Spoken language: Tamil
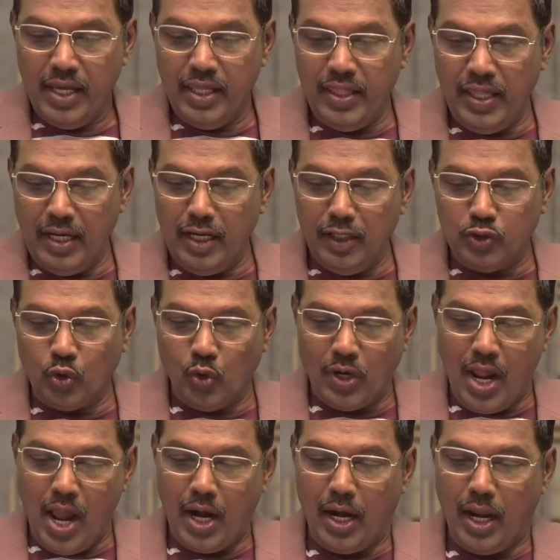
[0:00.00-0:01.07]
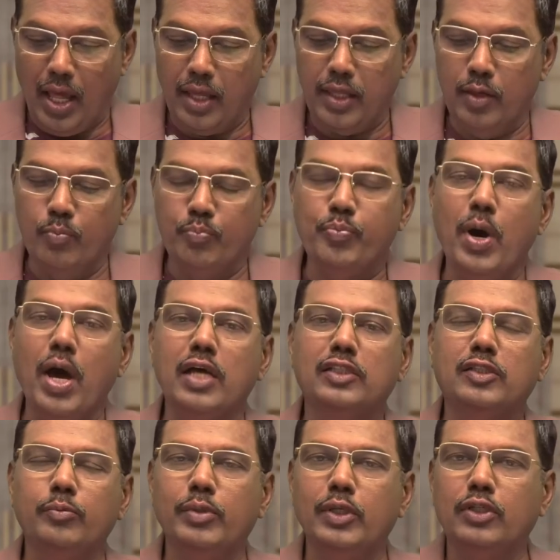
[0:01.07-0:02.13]
இது என்ன சொல்றாங்கன்னா
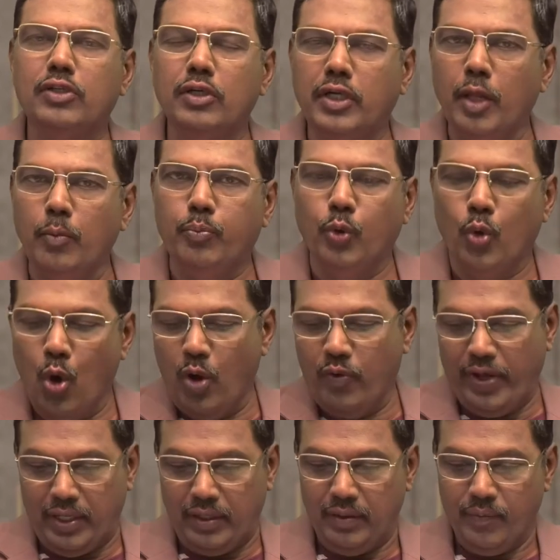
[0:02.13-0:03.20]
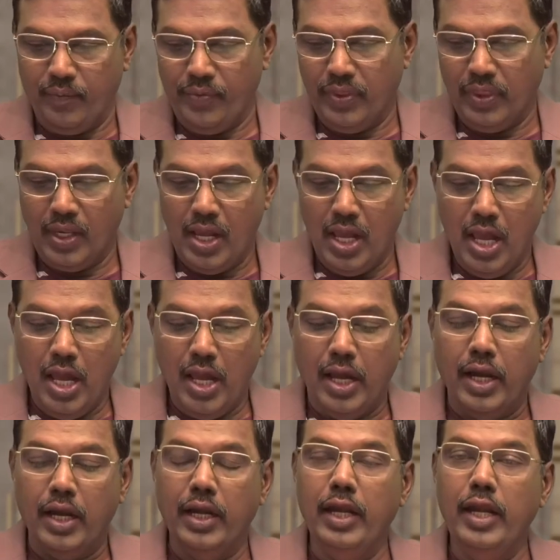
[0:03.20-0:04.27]
இம்பாசிபிள் டு டிப் ஓவர்
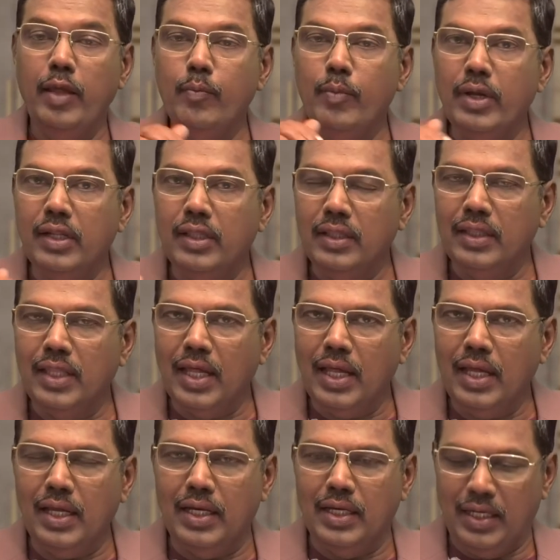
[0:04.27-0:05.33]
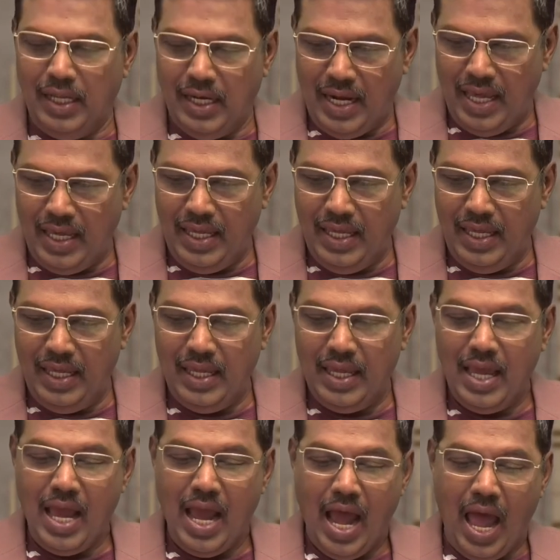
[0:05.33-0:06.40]
நிமிர்ந்த நிலை
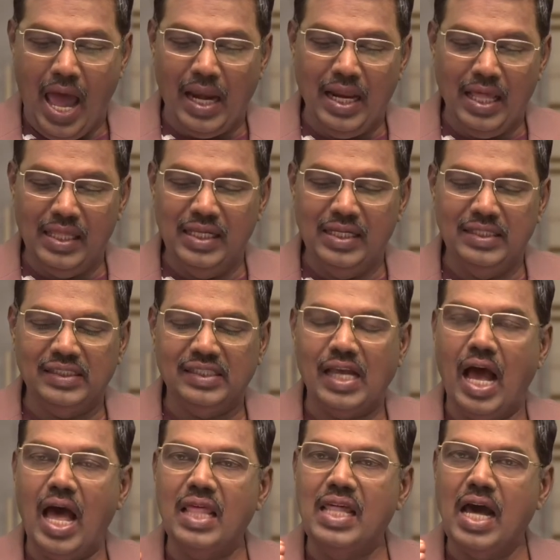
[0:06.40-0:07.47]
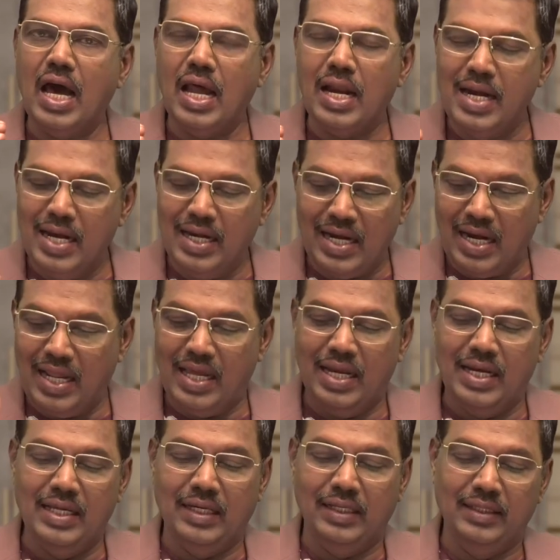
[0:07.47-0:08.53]
அல்லது சாதாரண
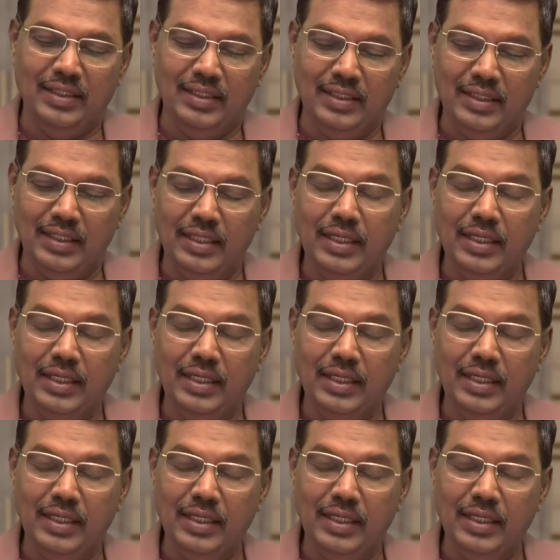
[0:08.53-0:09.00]
நிலையிலிருந்து